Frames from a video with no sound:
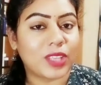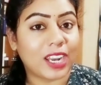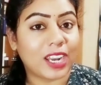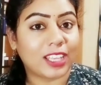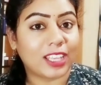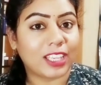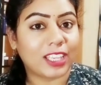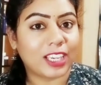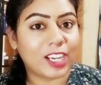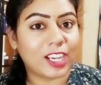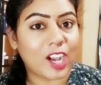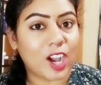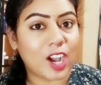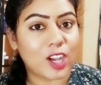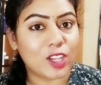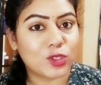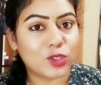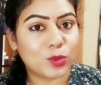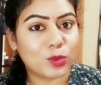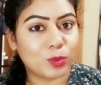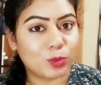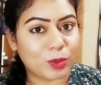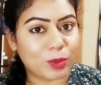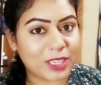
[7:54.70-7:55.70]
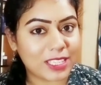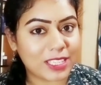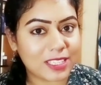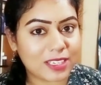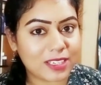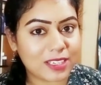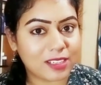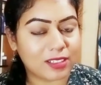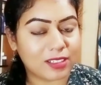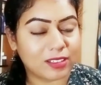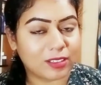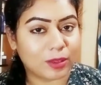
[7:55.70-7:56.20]
అలాగే కాజు
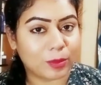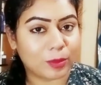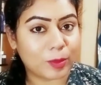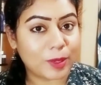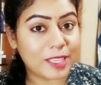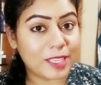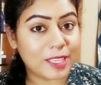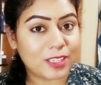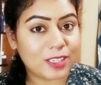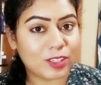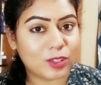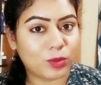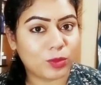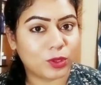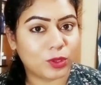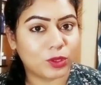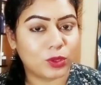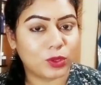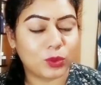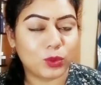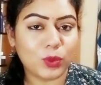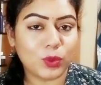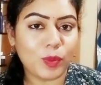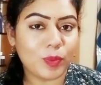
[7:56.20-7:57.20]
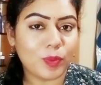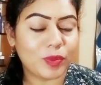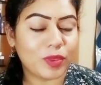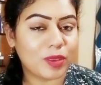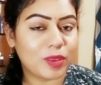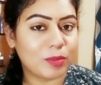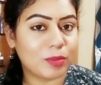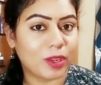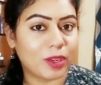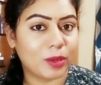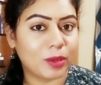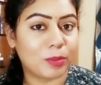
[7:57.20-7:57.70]
పేస్ట్ పేస్ట్కి బదులు
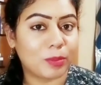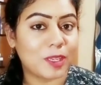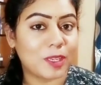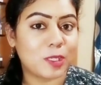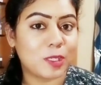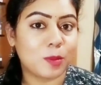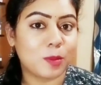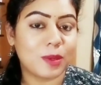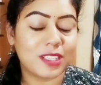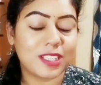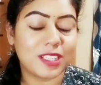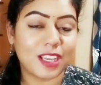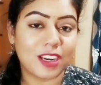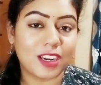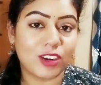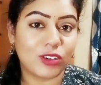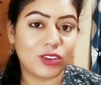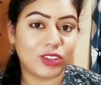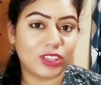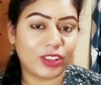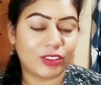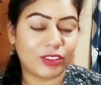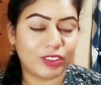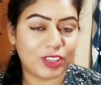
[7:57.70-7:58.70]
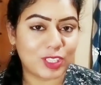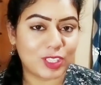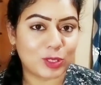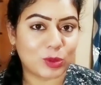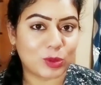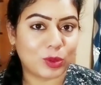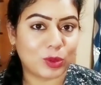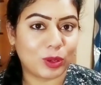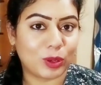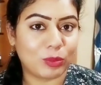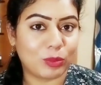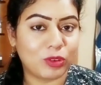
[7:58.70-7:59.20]
మనం పచ్చి మసాలాలోనే
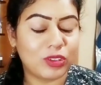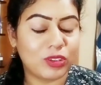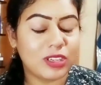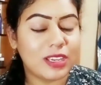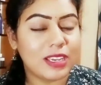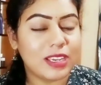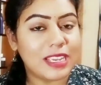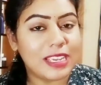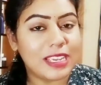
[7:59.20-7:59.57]
వేసుకోవడము